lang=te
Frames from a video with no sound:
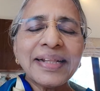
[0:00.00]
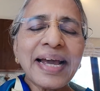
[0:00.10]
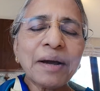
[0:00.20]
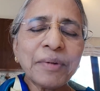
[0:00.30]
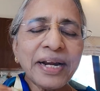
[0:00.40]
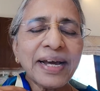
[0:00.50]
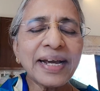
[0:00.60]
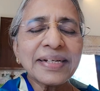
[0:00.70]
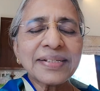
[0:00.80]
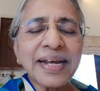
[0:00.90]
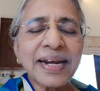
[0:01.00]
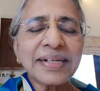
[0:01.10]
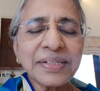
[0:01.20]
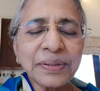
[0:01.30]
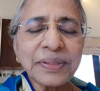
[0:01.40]
దయామైడా నాయన
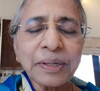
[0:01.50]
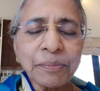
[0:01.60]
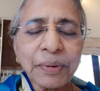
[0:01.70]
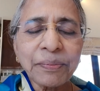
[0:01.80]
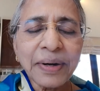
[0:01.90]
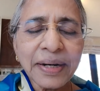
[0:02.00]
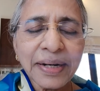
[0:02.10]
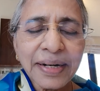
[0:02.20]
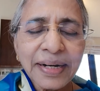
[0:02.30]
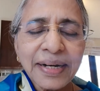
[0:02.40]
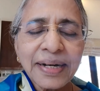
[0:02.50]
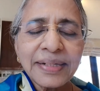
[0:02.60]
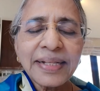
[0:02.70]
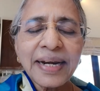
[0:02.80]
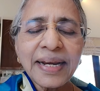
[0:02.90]
స్తోత్రం ప్రభా
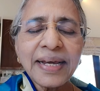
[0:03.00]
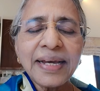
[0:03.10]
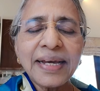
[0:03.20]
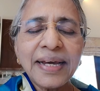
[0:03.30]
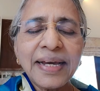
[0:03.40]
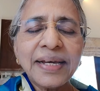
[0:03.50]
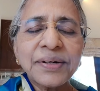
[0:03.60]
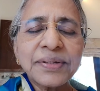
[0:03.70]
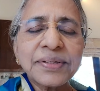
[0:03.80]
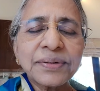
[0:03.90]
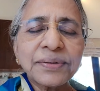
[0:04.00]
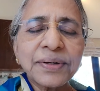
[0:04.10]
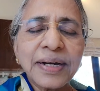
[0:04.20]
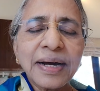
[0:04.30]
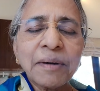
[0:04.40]
తండ్రి ఈరోజు
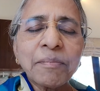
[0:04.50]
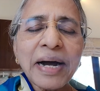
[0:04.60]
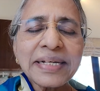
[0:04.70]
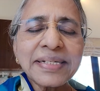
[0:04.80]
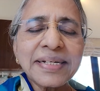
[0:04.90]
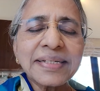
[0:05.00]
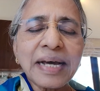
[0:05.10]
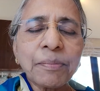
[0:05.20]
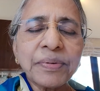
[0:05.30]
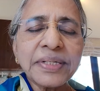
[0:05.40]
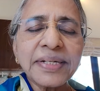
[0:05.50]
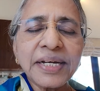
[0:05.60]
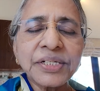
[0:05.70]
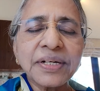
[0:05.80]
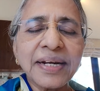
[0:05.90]
పాస్టర్స్
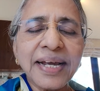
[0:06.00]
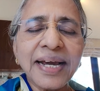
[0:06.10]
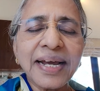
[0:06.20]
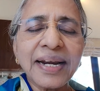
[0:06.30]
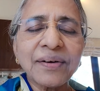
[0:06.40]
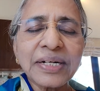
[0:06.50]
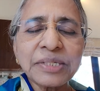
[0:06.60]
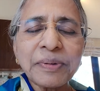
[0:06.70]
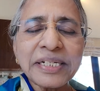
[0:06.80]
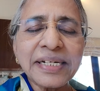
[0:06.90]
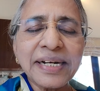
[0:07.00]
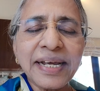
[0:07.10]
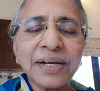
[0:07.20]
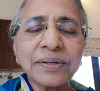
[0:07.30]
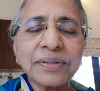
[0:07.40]
అప్రిసియేషన్ డే అనే ఒక స్పెషల్
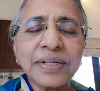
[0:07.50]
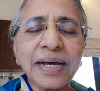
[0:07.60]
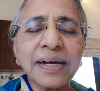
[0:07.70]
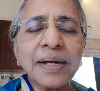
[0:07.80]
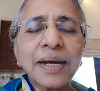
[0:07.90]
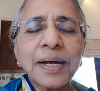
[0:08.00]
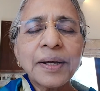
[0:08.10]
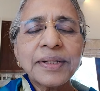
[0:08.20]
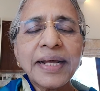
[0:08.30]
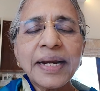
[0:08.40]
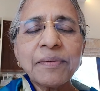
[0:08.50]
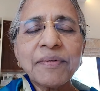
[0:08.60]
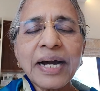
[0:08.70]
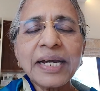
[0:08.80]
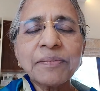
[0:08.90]
డే రోజున తండ్రి మీ
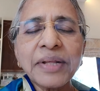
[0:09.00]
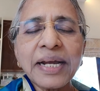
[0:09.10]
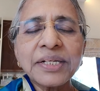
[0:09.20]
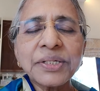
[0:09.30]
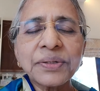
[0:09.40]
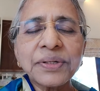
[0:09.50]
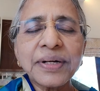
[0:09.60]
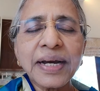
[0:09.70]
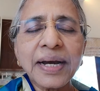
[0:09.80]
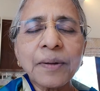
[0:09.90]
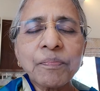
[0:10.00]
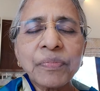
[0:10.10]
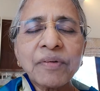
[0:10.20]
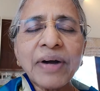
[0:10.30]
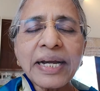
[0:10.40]
వాక్యం ధ్యానించుకుంటుండగా
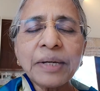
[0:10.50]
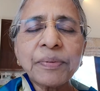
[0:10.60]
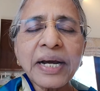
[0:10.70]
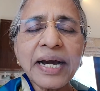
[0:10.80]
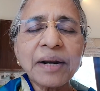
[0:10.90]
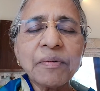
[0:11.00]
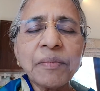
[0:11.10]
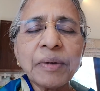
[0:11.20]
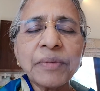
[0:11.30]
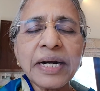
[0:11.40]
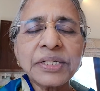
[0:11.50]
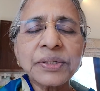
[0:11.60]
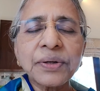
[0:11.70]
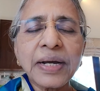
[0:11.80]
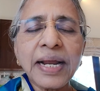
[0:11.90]
వాక్య ప్రకారం మేము
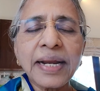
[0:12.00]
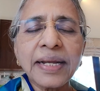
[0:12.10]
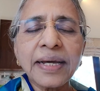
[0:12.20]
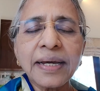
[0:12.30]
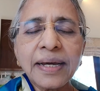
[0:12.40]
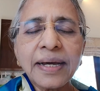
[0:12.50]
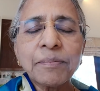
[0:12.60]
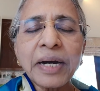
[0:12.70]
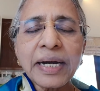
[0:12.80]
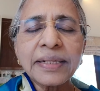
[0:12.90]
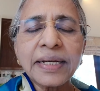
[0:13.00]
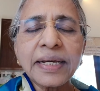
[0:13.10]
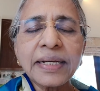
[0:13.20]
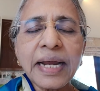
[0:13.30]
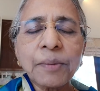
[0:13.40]
నడుచుకోవాలా అని
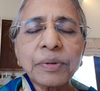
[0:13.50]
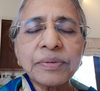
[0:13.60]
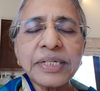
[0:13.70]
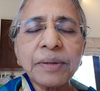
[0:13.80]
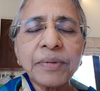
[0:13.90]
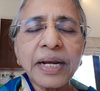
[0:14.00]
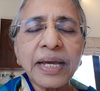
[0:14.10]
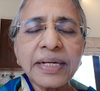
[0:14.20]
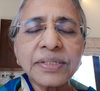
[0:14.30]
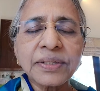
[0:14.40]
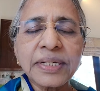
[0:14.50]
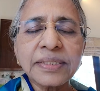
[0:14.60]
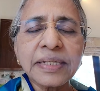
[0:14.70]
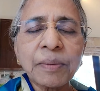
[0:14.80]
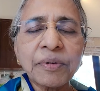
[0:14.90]
మాకందరికీ జ్ఞాపకం చేయమని
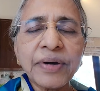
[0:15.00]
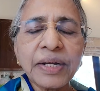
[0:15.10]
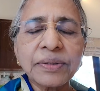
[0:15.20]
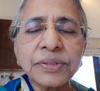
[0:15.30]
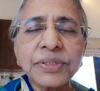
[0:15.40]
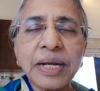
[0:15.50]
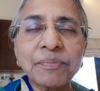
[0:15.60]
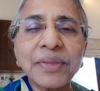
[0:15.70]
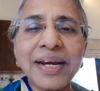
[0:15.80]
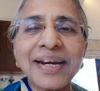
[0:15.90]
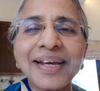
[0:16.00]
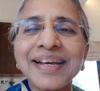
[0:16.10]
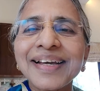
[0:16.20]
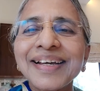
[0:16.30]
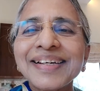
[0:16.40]
యేసుక్రీస్తు నామను వేడుకొంచున్నాం తండ్రి
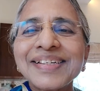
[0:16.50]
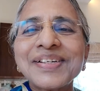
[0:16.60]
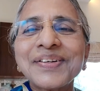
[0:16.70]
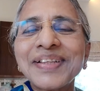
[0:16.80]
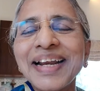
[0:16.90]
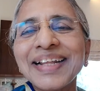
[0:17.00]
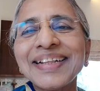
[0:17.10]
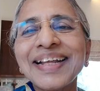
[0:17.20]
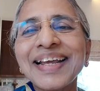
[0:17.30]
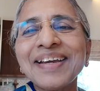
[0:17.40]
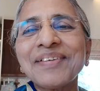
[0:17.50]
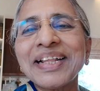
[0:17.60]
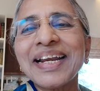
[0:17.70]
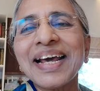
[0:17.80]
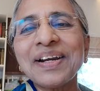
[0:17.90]
శ్రోతలందరికీ
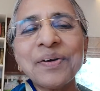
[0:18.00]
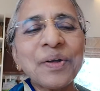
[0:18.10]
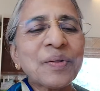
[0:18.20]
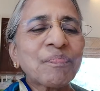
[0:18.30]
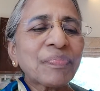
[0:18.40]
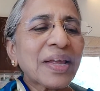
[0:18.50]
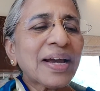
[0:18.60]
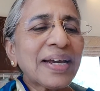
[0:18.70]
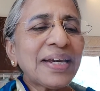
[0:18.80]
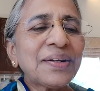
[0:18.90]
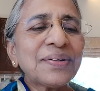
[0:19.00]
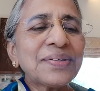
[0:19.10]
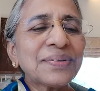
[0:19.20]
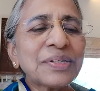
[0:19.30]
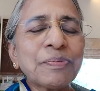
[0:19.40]
వందనాలు
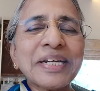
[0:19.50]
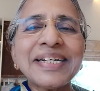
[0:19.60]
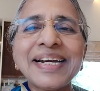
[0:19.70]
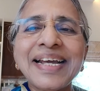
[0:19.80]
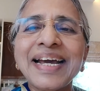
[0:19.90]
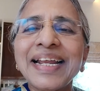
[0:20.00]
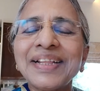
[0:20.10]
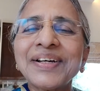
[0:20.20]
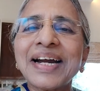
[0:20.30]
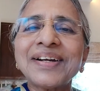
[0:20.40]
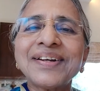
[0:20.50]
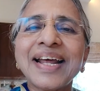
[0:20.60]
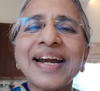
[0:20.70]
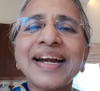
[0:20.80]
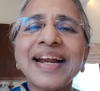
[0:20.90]
ఈరోజు స్పెషల్ డే అని ఎందుకు
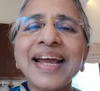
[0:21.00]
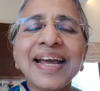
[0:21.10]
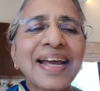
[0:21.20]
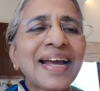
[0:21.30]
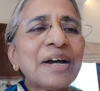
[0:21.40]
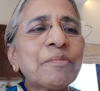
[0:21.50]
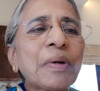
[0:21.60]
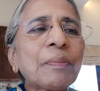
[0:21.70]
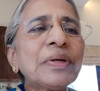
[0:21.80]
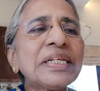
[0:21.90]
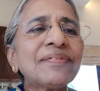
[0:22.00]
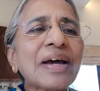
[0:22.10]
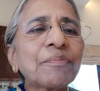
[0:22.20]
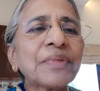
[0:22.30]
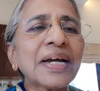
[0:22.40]
అంటున్నానంటే
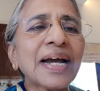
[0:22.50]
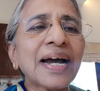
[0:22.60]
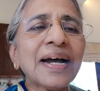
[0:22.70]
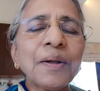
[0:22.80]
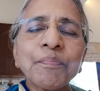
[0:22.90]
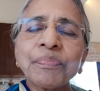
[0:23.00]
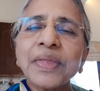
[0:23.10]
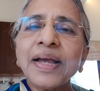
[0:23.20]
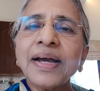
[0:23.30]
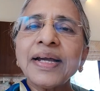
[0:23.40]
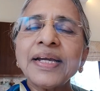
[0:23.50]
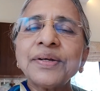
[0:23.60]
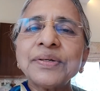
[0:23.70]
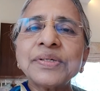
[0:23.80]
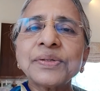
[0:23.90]
ప్రపంచవ్యాప్తంగా
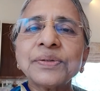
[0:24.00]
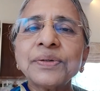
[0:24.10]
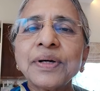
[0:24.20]
ఈరోజు